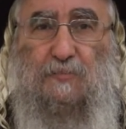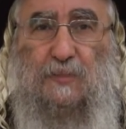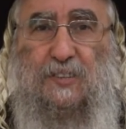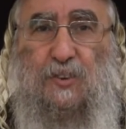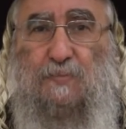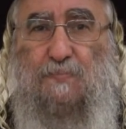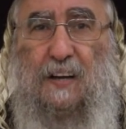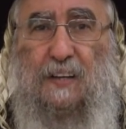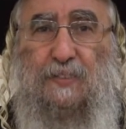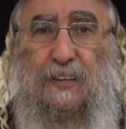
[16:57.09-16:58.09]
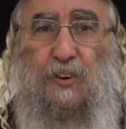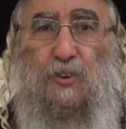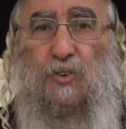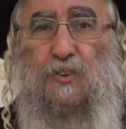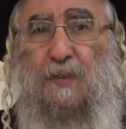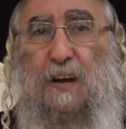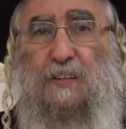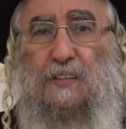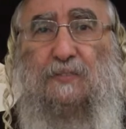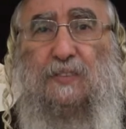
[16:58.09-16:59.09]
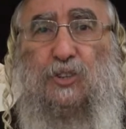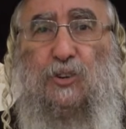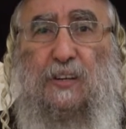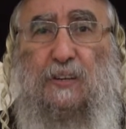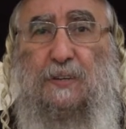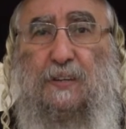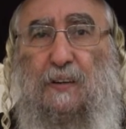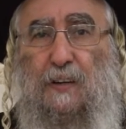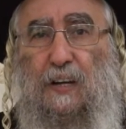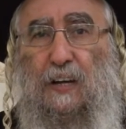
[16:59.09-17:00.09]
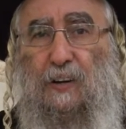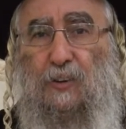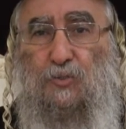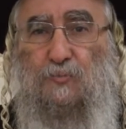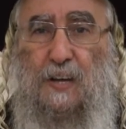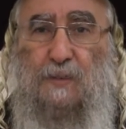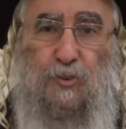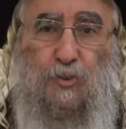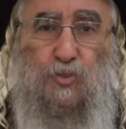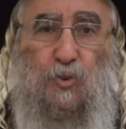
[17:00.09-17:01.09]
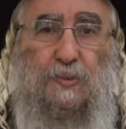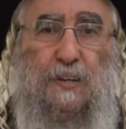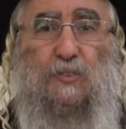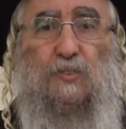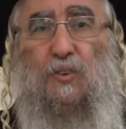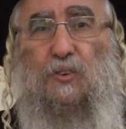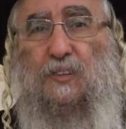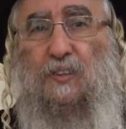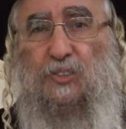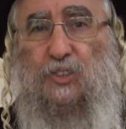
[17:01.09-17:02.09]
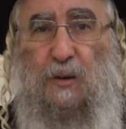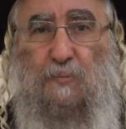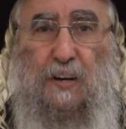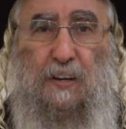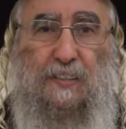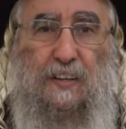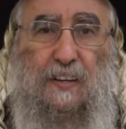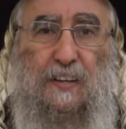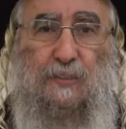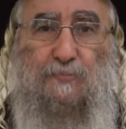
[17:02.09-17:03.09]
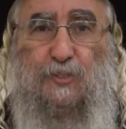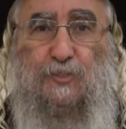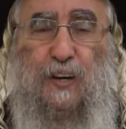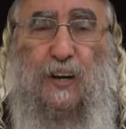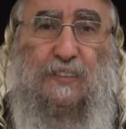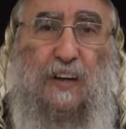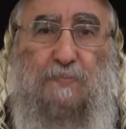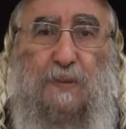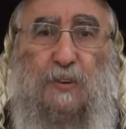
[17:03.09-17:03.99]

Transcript: Mais si on n'est pas arrivé, tant qu'on n'est pas arrivé chez le Rébé, alors le bien, il peut retomber encore chez Amalek. Il peut se faire rattraper